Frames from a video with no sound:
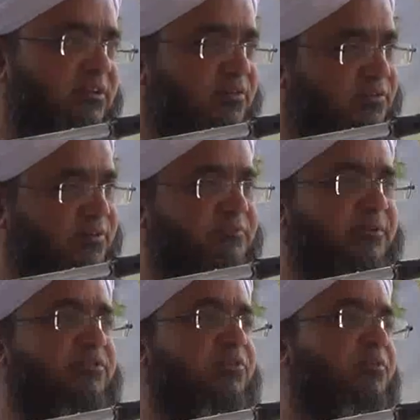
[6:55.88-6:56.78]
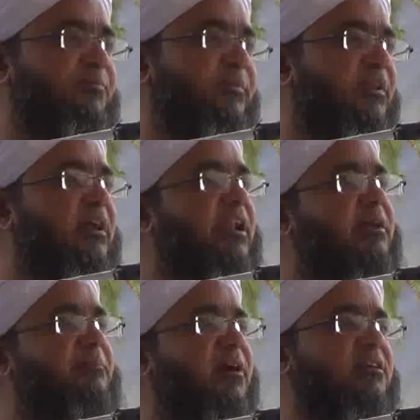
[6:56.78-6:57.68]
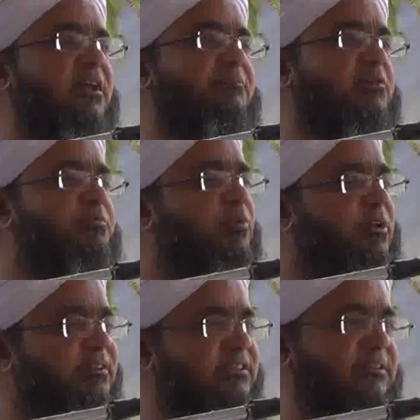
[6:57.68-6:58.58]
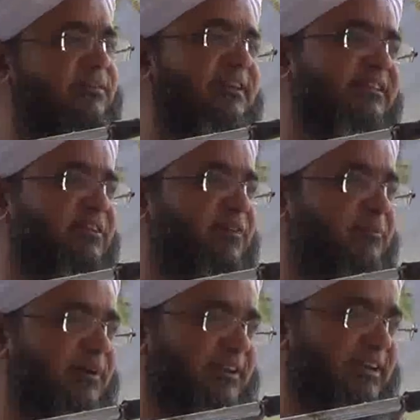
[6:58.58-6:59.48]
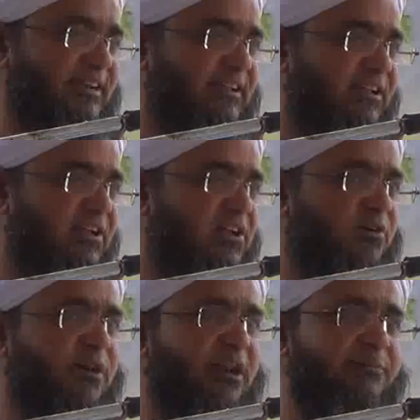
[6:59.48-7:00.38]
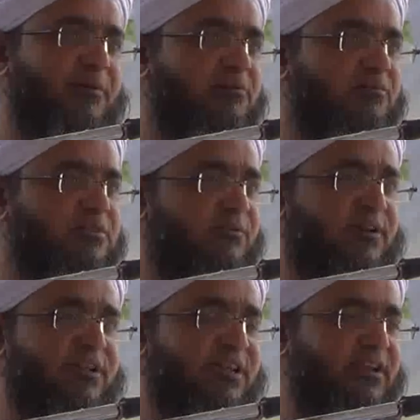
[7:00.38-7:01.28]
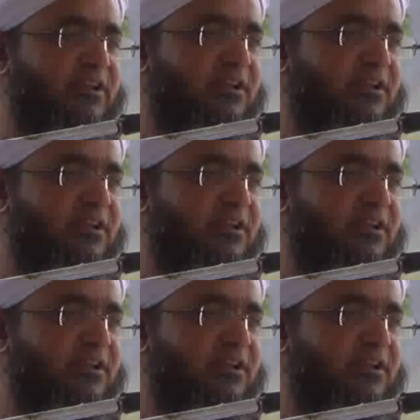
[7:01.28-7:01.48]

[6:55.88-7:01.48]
नौजवान बच्चों अल्लाह पाक ने आपको फूल जैसी जवानी अता फरमाई है और अल्लाह पाक को जवानी की